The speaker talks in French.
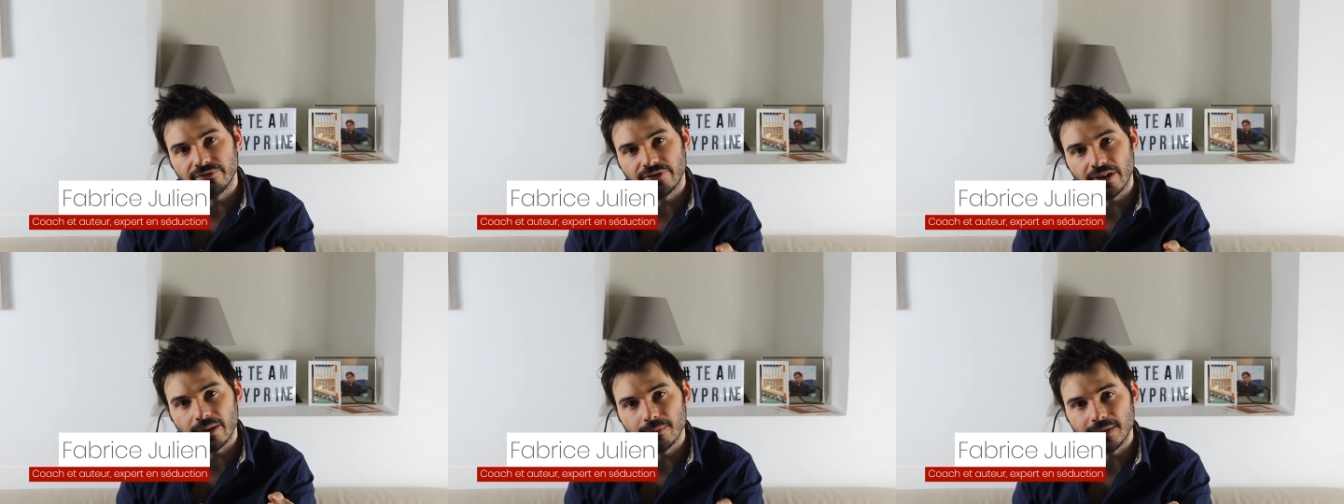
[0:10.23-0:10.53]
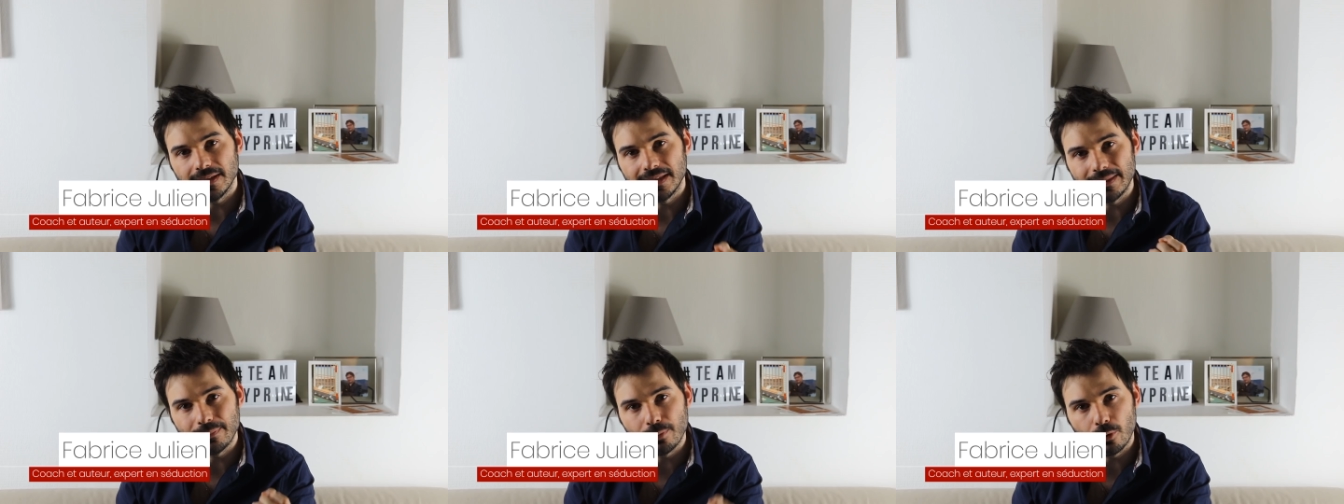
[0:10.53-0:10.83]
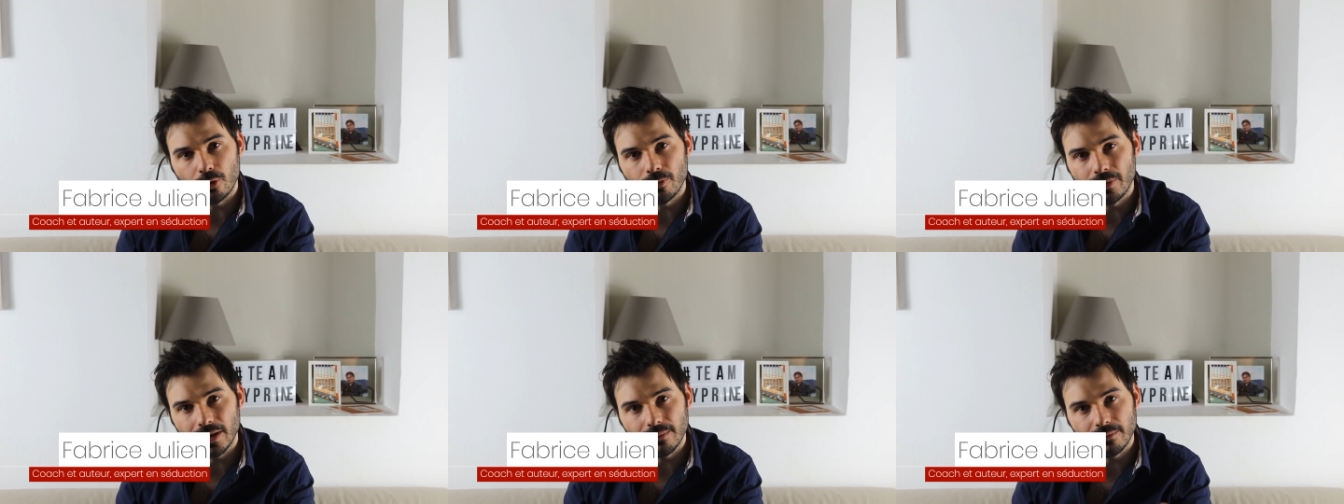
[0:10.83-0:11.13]
femme et des
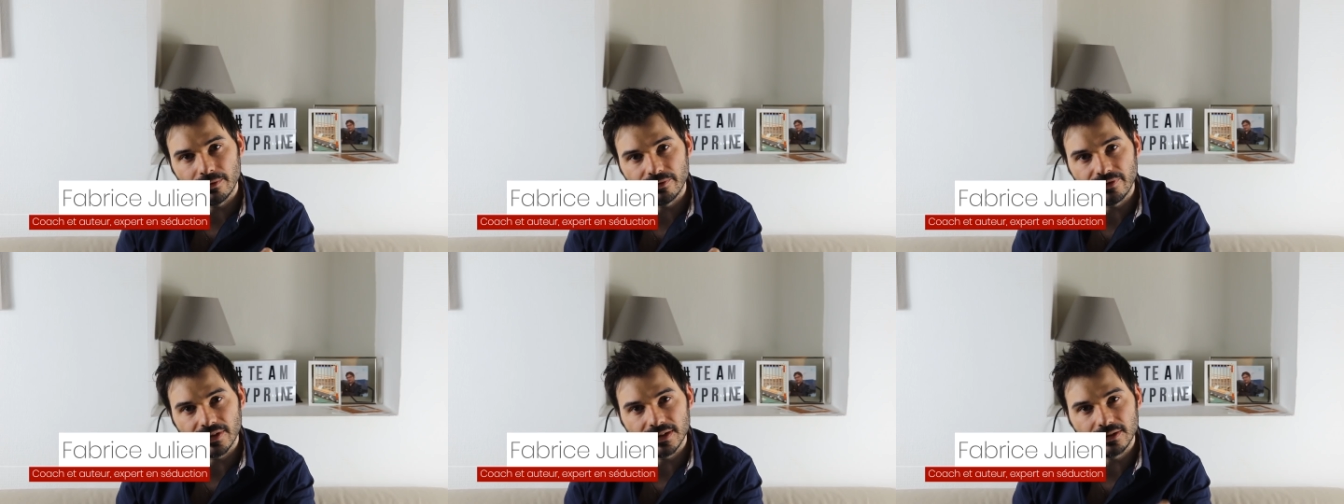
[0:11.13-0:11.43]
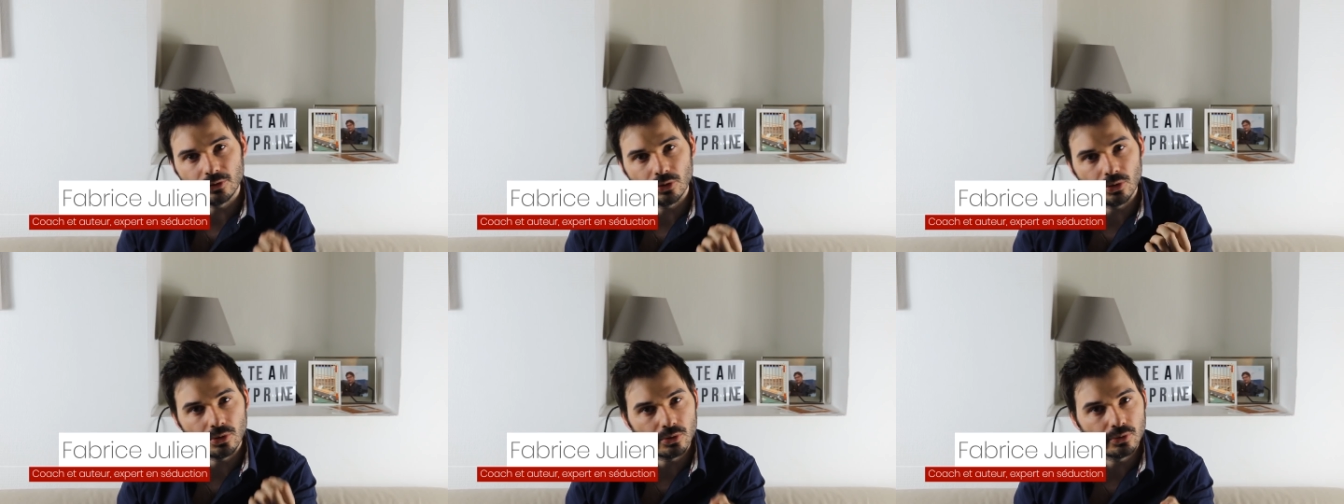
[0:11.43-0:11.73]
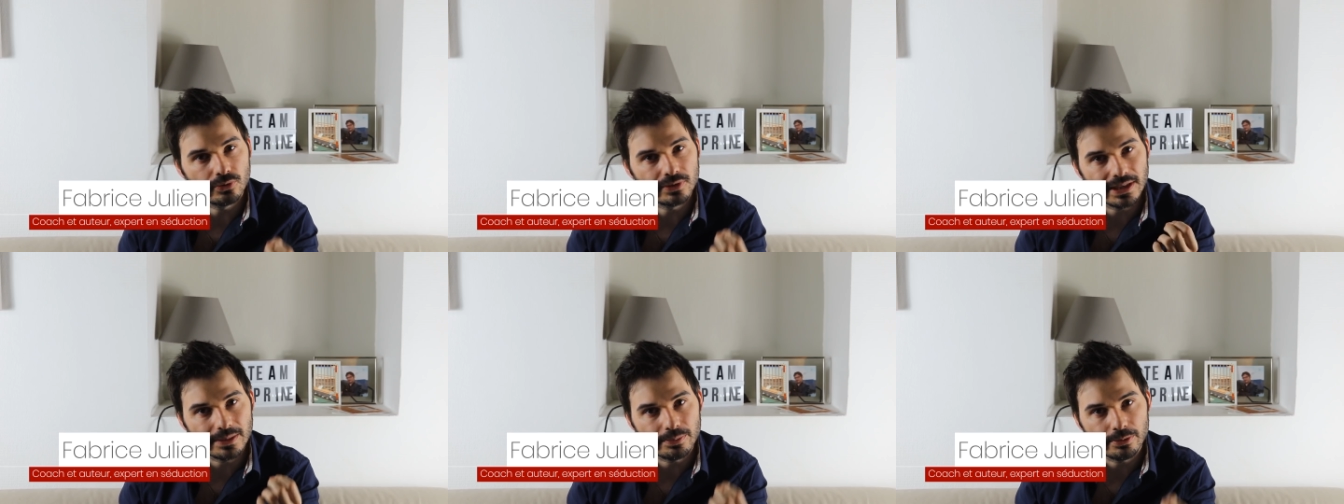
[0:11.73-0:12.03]
problèmes en fait que
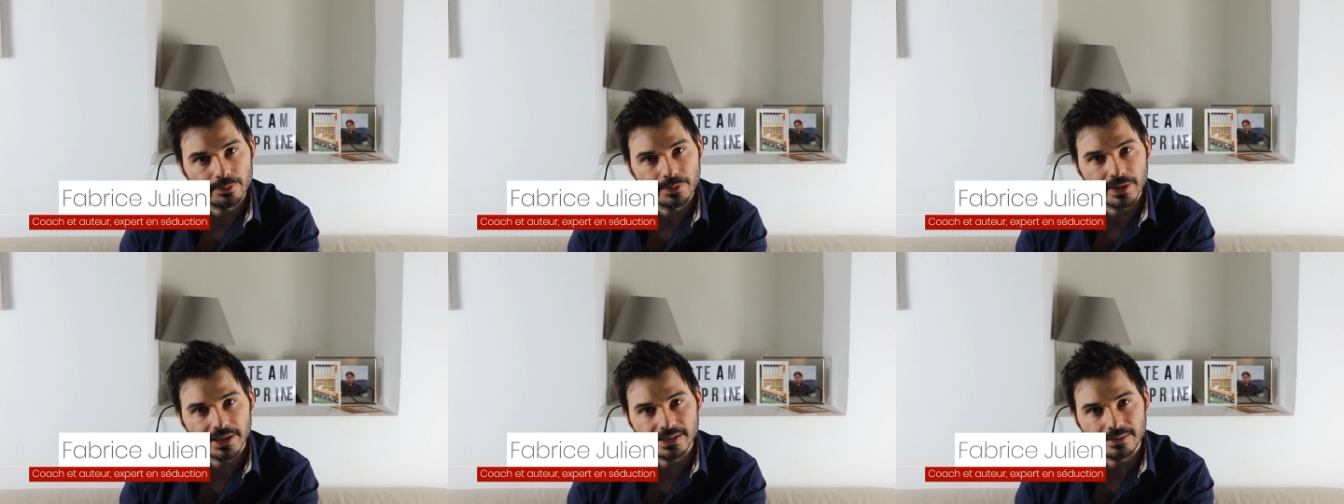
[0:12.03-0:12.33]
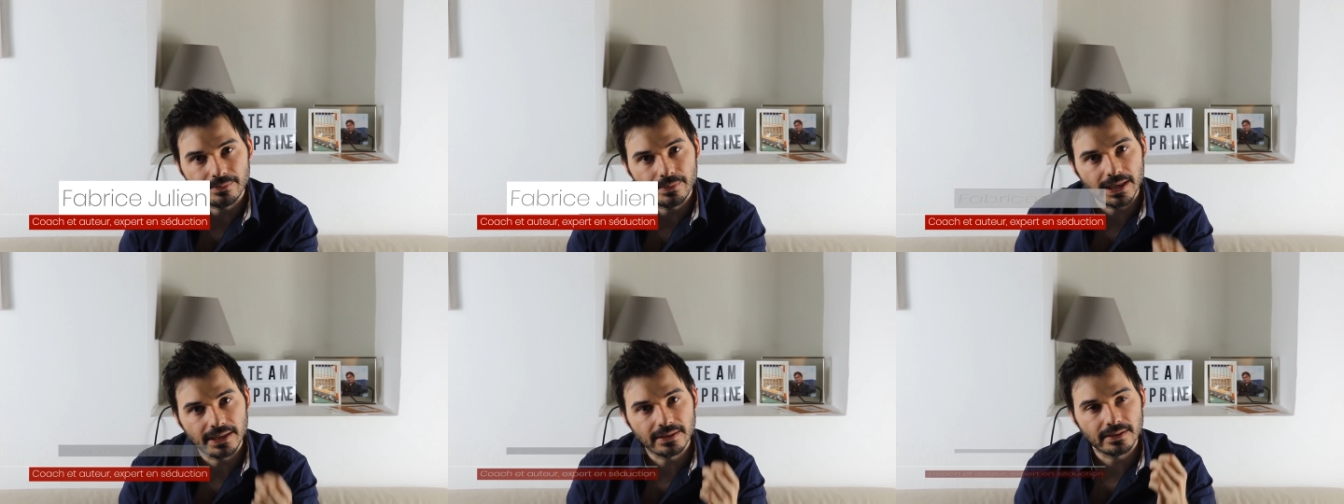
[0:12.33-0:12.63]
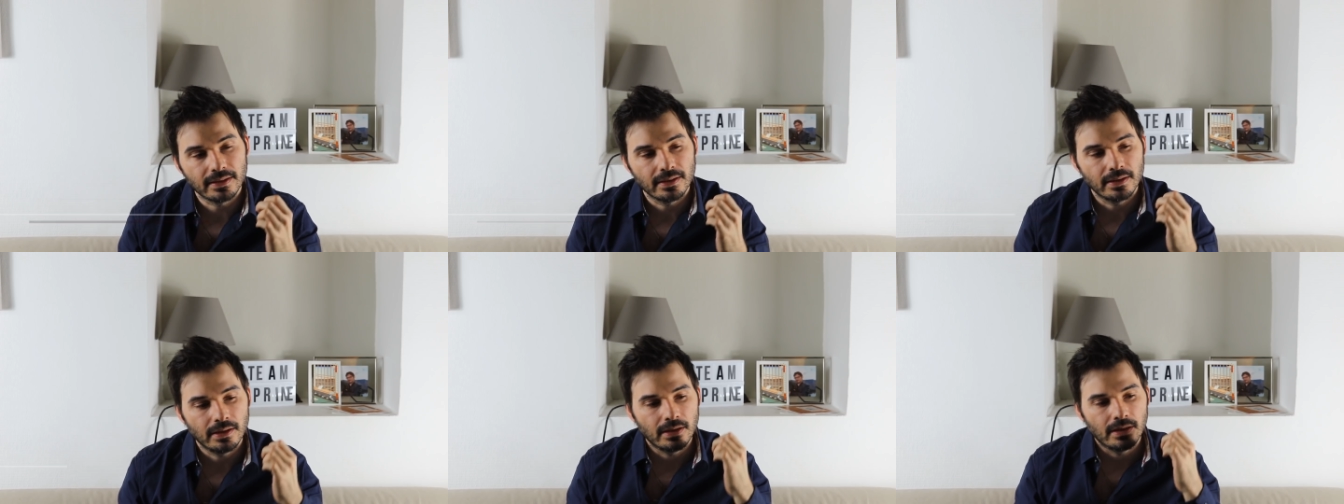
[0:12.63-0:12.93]
rencontrent la plupart des
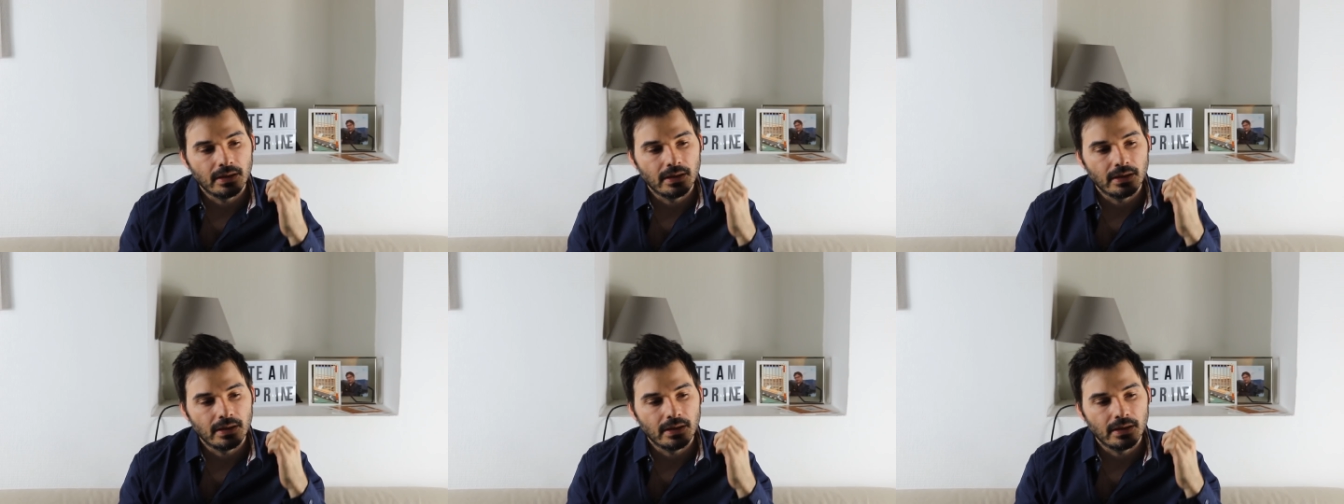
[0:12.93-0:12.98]
mecs